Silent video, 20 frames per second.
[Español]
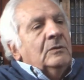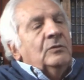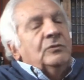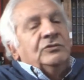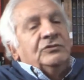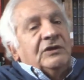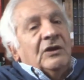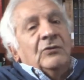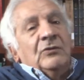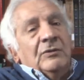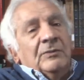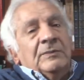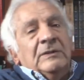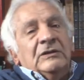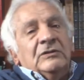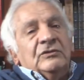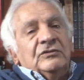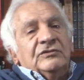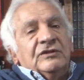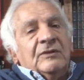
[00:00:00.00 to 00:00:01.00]
Gustavo
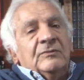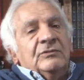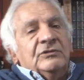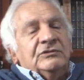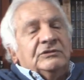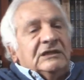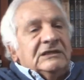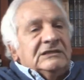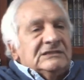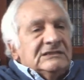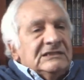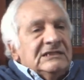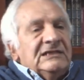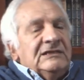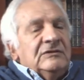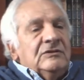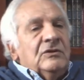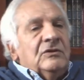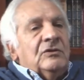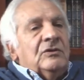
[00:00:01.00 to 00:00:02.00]
Espinosa
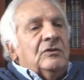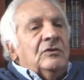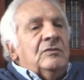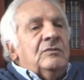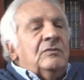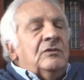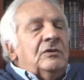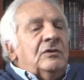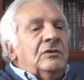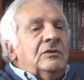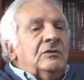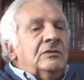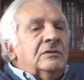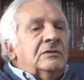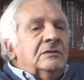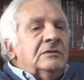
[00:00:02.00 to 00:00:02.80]
Montesinos como